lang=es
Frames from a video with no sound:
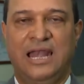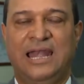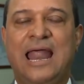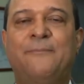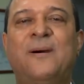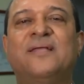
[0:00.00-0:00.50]

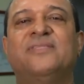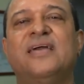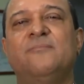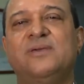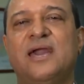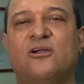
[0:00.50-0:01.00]
La
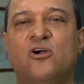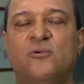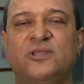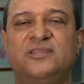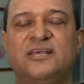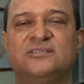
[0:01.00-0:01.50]
pandemia
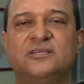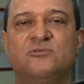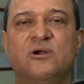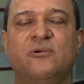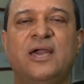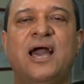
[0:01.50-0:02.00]

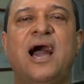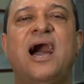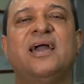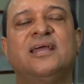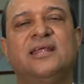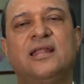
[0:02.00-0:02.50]
COVID-19
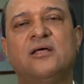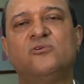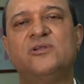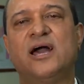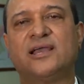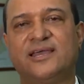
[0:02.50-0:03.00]
ha generado
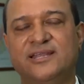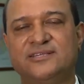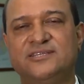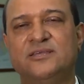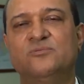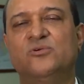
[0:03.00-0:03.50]
una
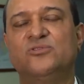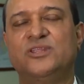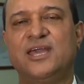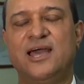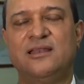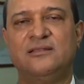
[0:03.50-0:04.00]
crisis
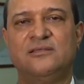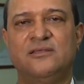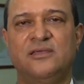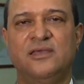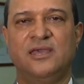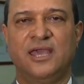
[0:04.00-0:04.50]
mundial
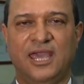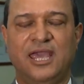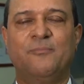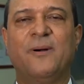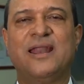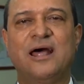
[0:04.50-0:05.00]

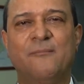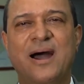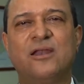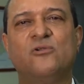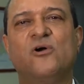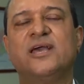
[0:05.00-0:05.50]
y
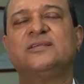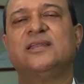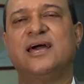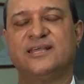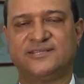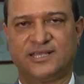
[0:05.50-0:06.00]
Panamá no es
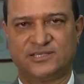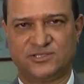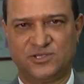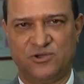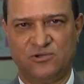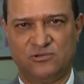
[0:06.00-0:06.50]
la
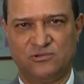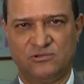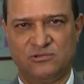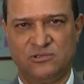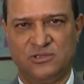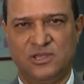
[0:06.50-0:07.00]
excepción.
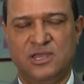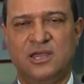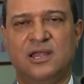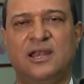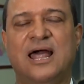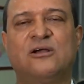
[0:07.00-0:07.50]

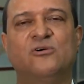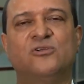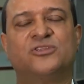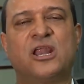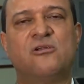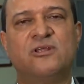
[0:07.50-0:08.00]
La
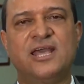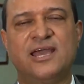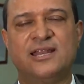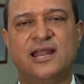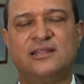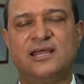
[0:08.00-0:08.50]
Contraloría
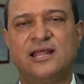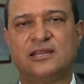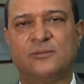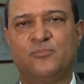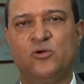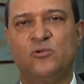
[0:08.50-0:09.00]
General de la
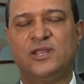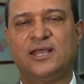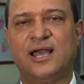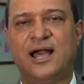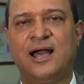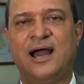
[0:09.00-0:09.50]

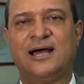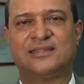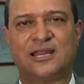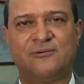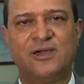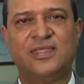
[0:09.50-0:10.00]
República, a
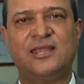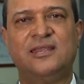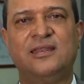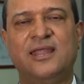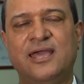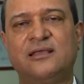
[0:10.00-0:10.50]
través del
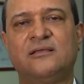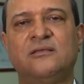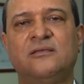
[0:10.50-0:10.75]
INEC,